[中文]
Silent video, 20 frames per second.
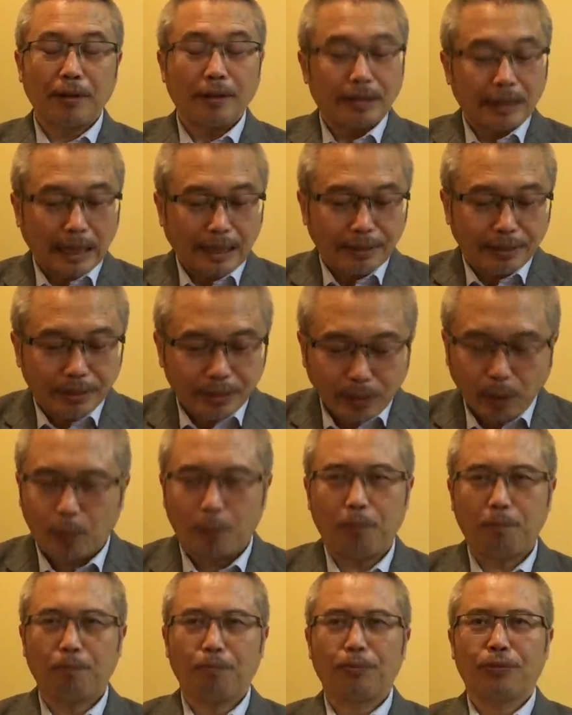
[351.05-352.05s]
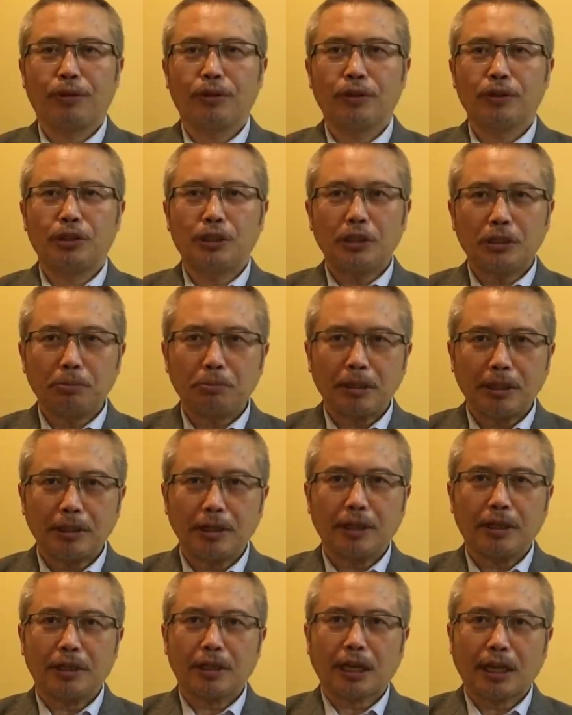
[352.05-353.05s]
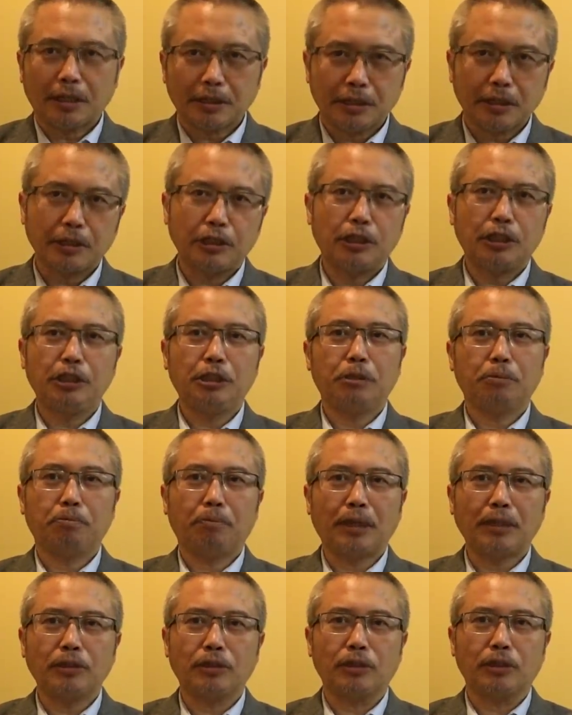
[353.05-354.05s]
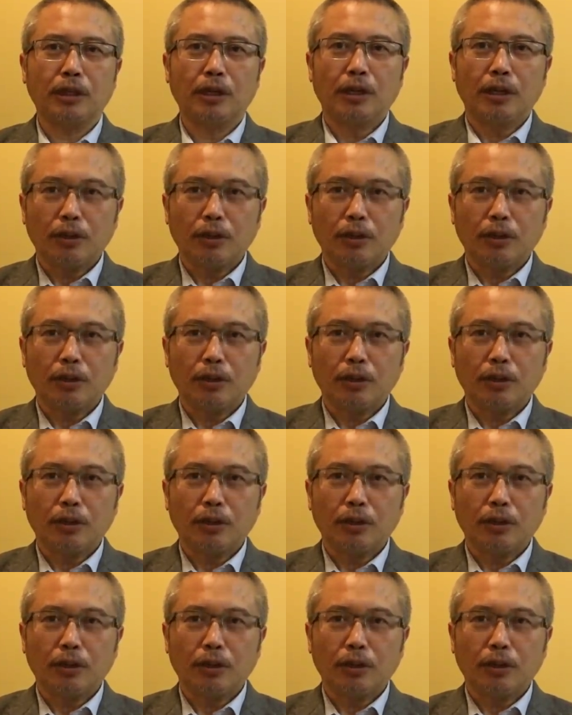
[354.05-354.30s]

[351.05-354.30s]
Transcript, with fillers: 难道习近平和他的这个亲信班子